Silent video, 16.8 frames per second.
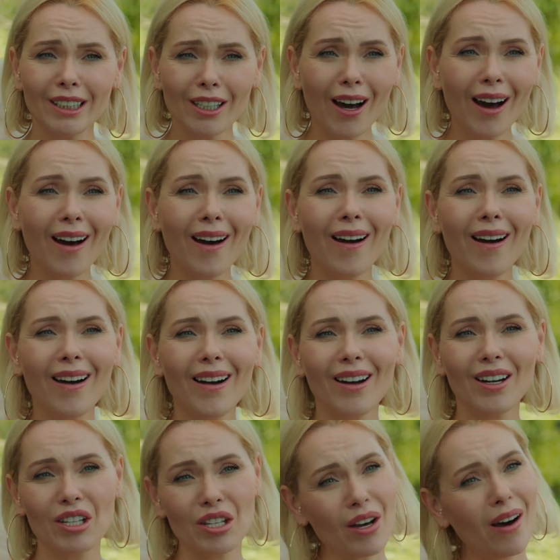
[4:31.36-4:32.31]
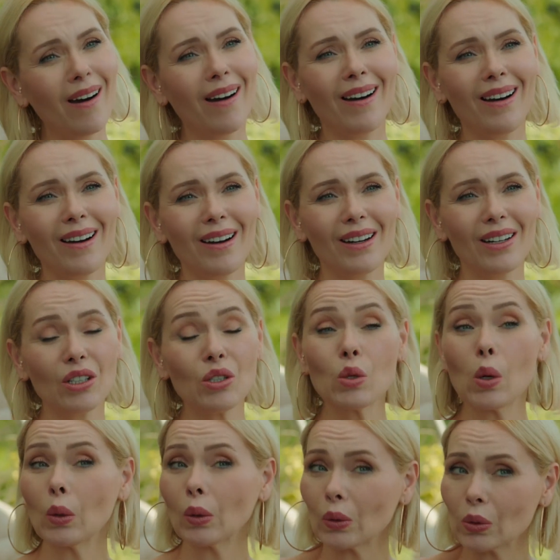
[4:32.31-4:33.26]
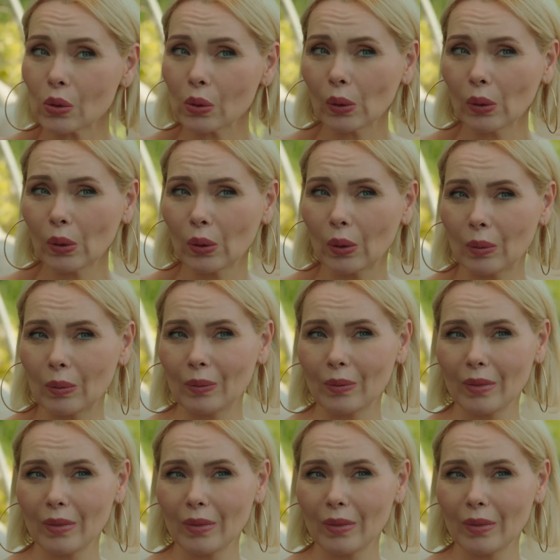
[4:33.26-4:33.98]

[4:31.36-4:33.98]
Ya, ya. Çok üzüldüm.